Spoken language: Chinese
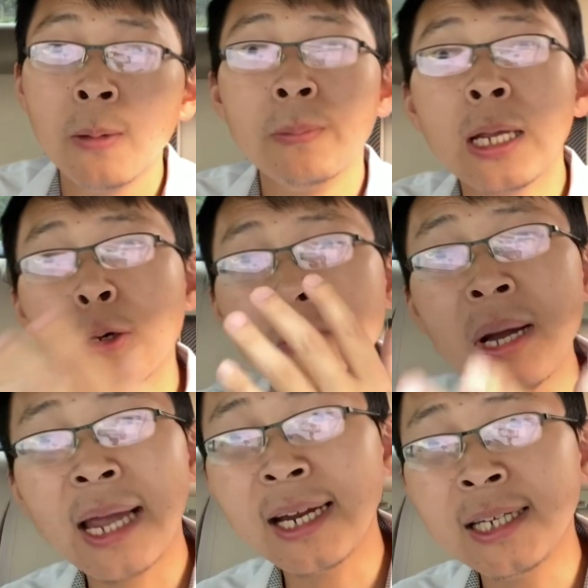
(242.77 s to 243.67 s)
美国
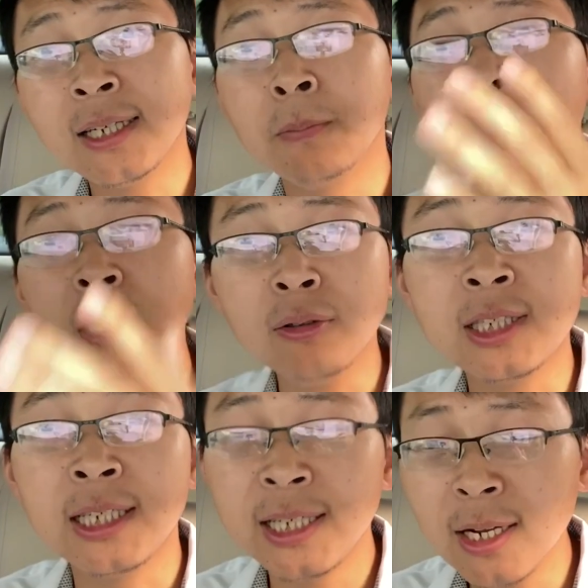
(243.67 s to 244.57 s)
卖给你的没有
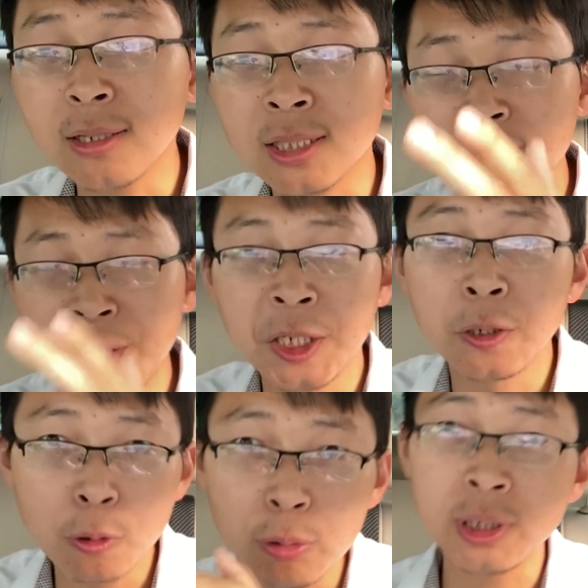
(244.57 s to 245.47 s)
一个是
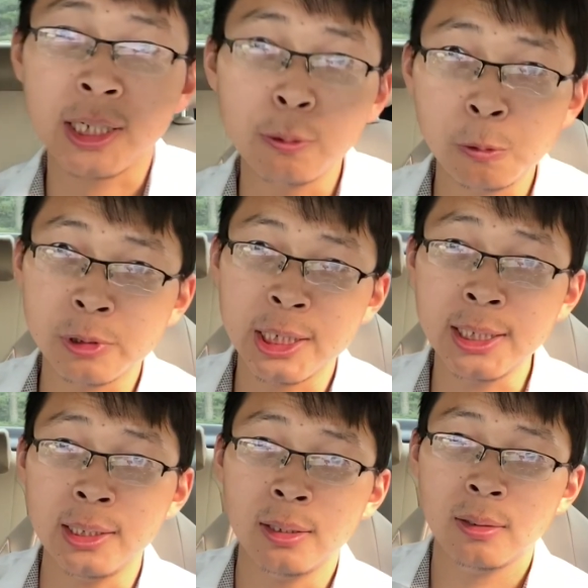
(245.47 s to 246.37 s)
进攻型武器，